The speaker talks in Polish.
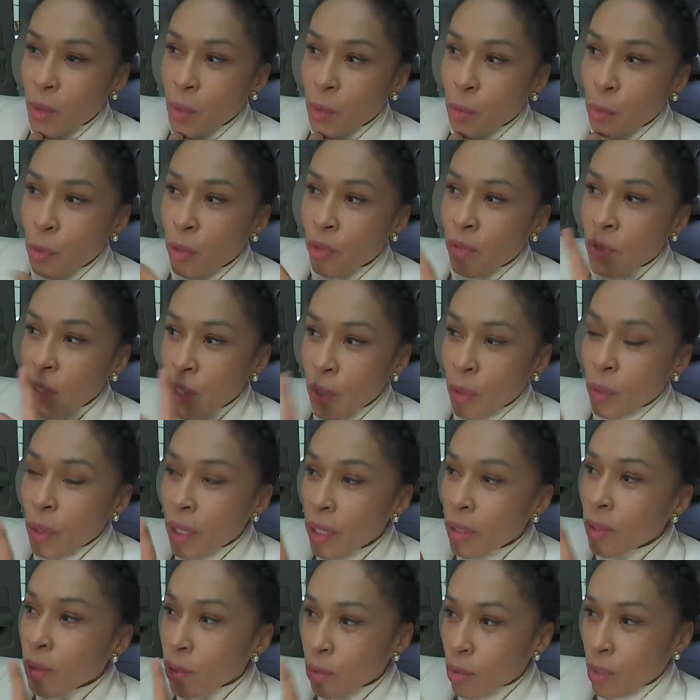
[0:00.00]
który mi powiedział
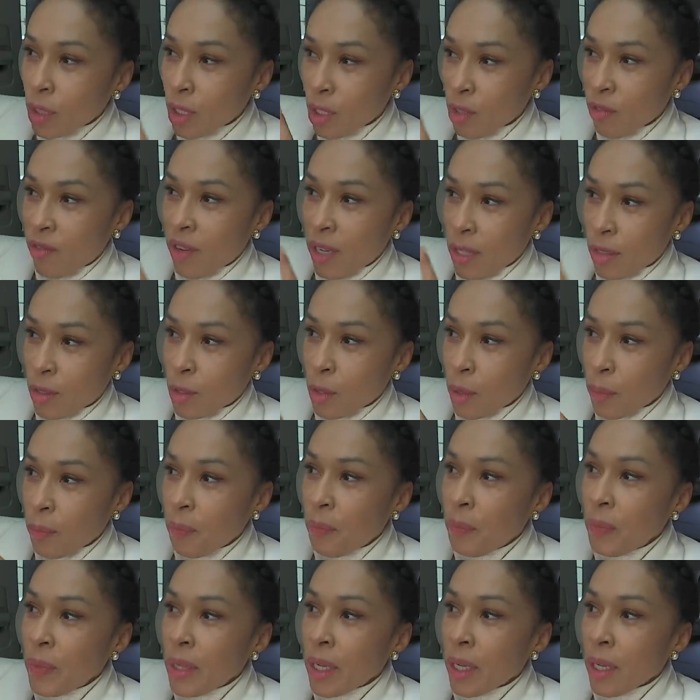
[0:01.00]
jedną rzecz ważną.
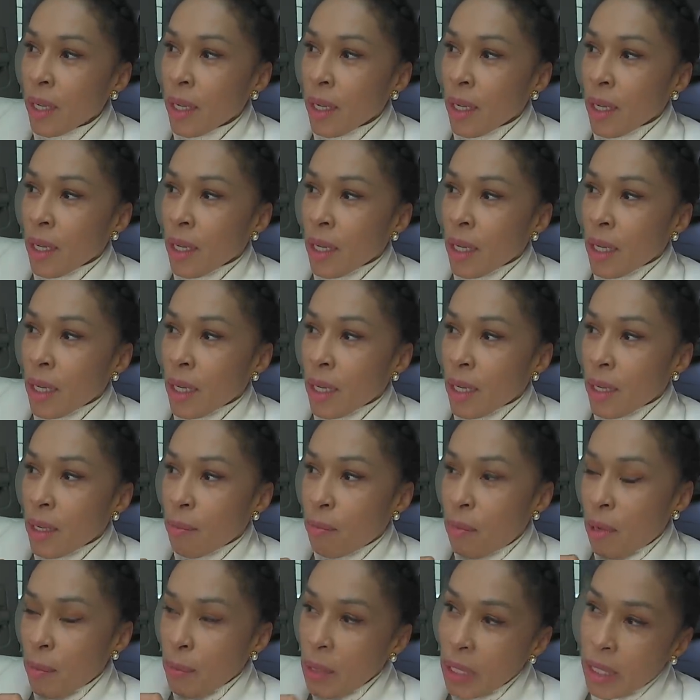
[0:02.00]

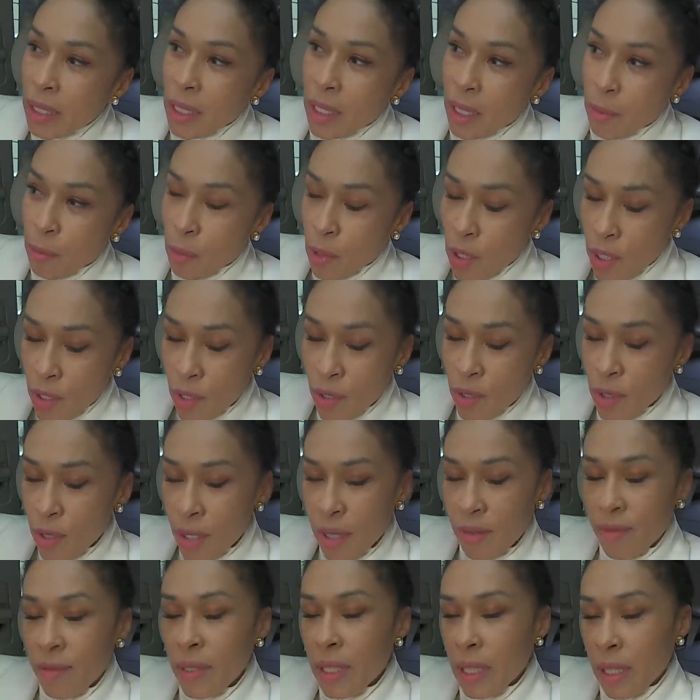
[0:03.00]
Pamiętaj, jak polecisz
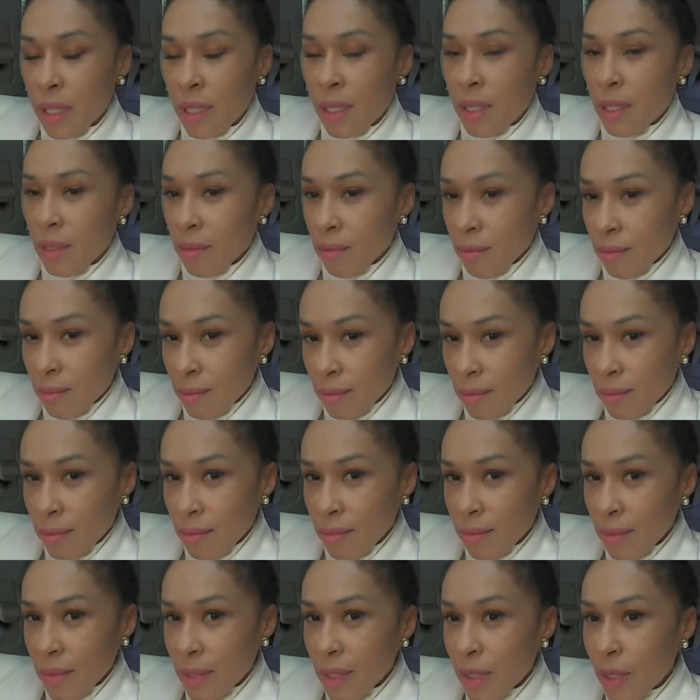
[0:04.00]
do Afryki,
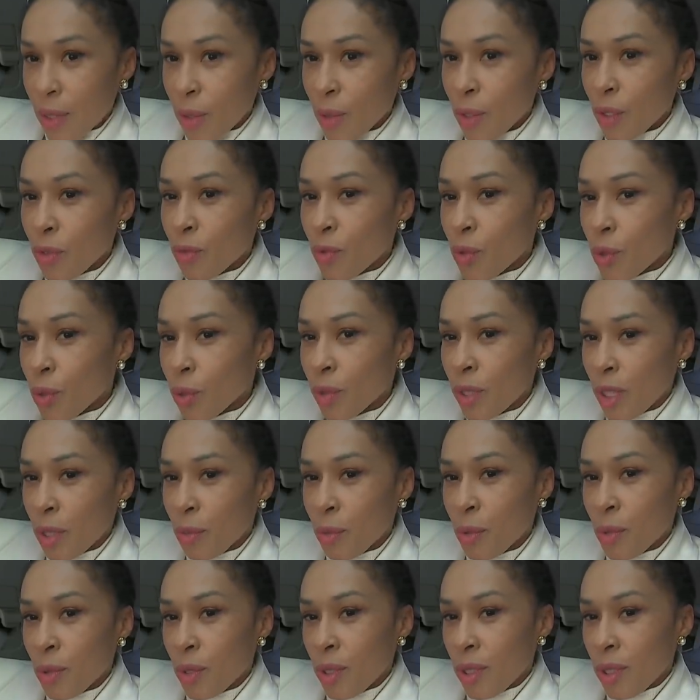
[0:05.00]
to nie wrzucaj